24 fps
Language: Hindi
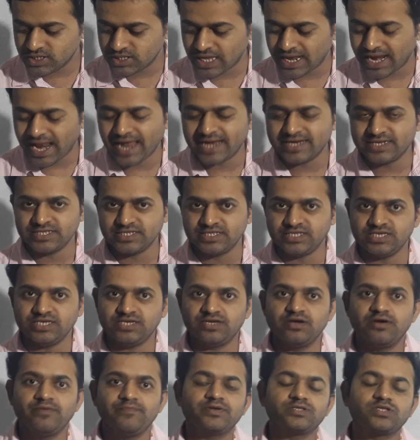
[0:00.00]
दलाली दी
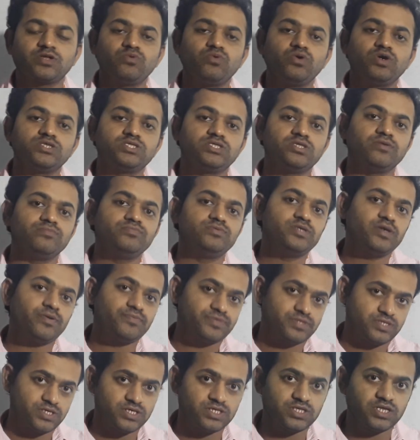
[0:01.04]
मतलब वह
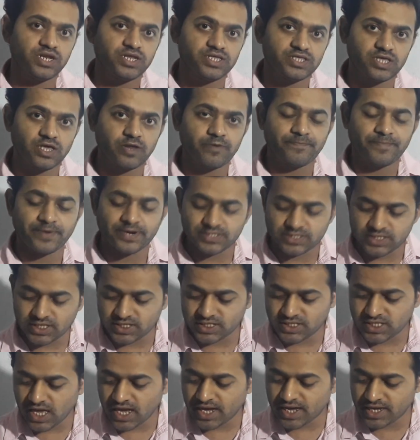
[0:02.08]
जब किसी ने शेयर
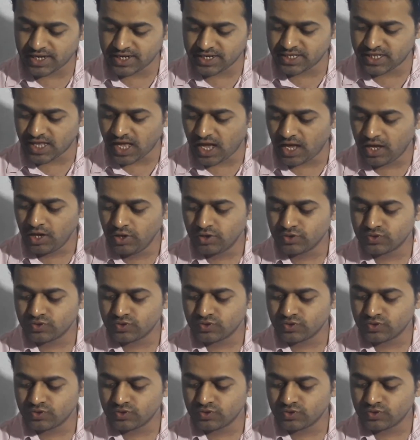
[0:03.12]
परचेज किया खरीदा